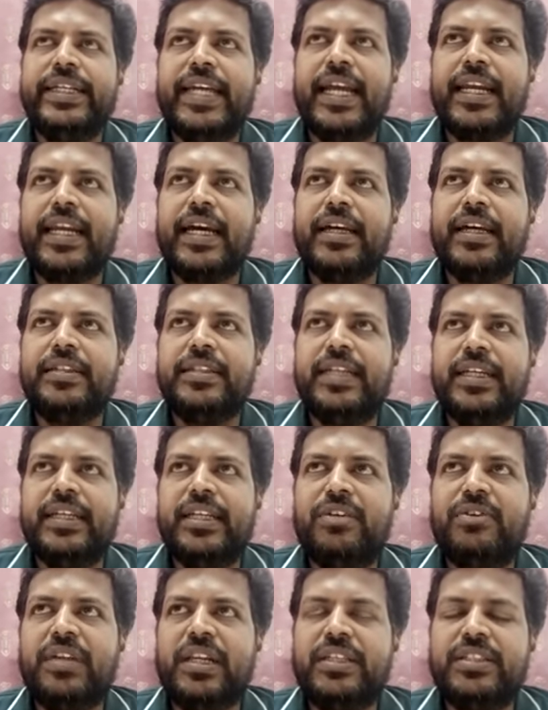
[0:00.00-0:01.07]
ஏன்னா இந்த
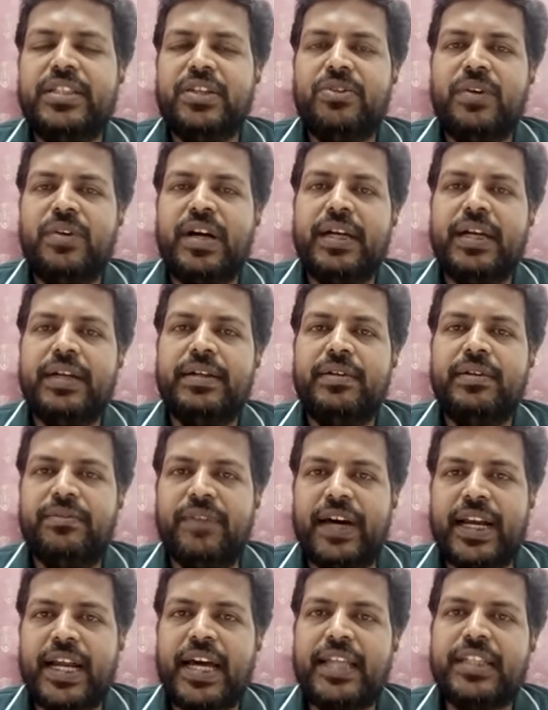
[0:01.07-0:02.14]
இருபது லட்ச ரூபா
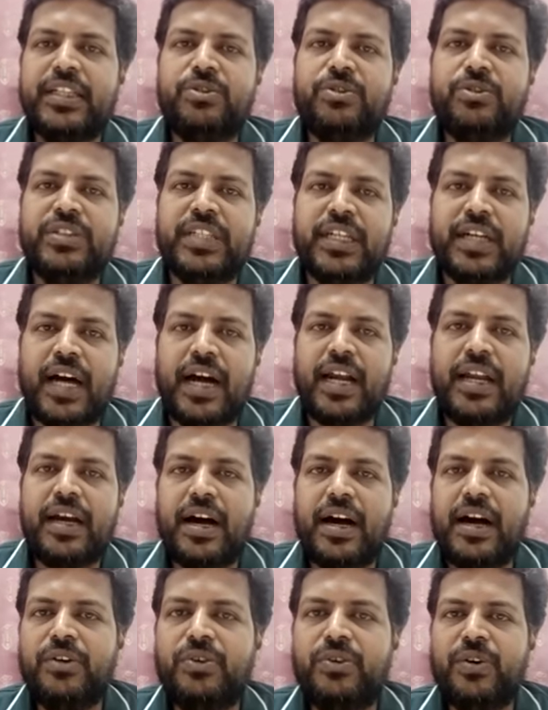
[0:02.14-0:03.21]
வராது கொஞ்சம் காலம்
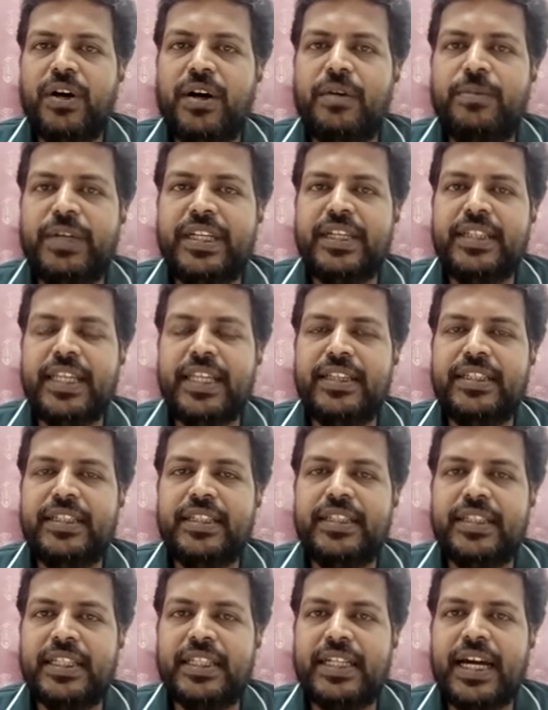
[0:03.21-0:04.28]
ஆகும் அப்படின்னு
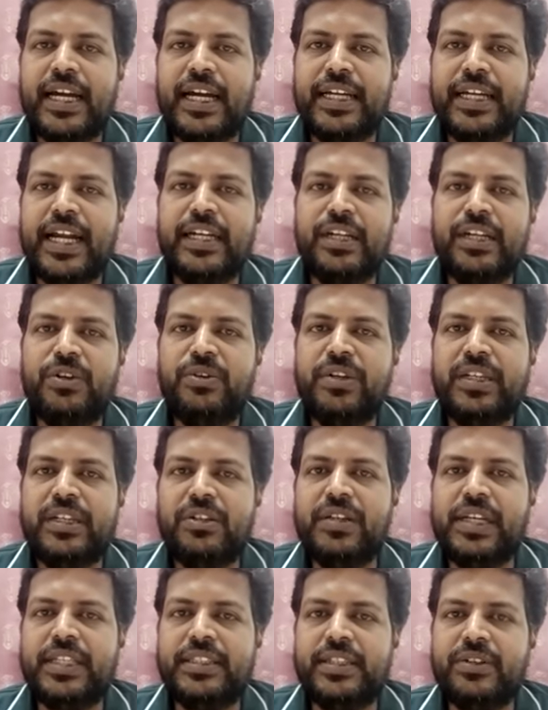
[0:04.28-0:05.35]
தெரிஞ்சிருந்ததுன்னா நான் இன்னும் ஒரு
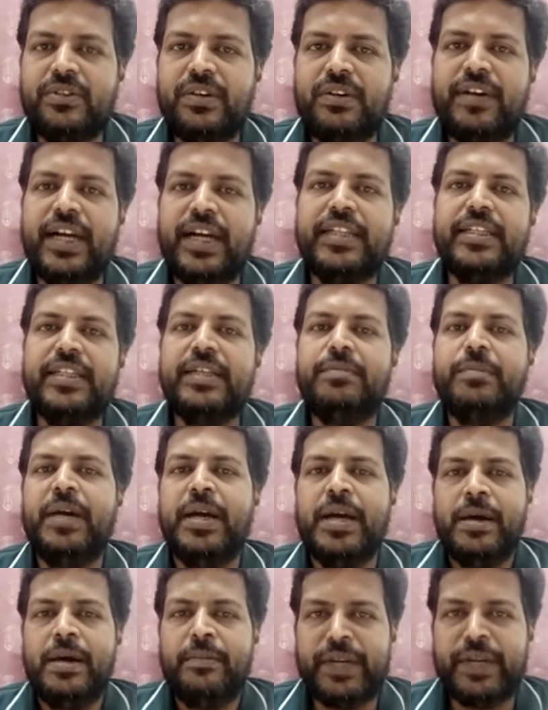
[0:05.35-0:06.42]
இருபது லட்ச ரூபா வாங்கி
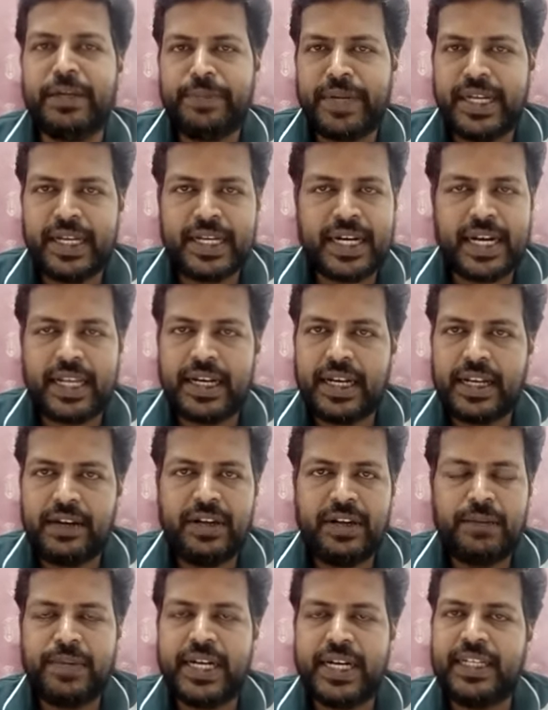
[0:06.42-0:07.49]
மிகப்பெரிய கடன்ல
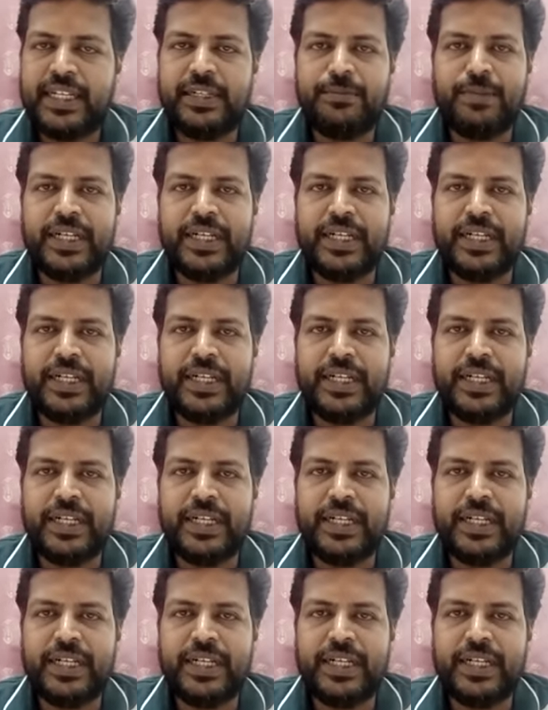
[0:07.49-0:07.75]
மாட்டிக்க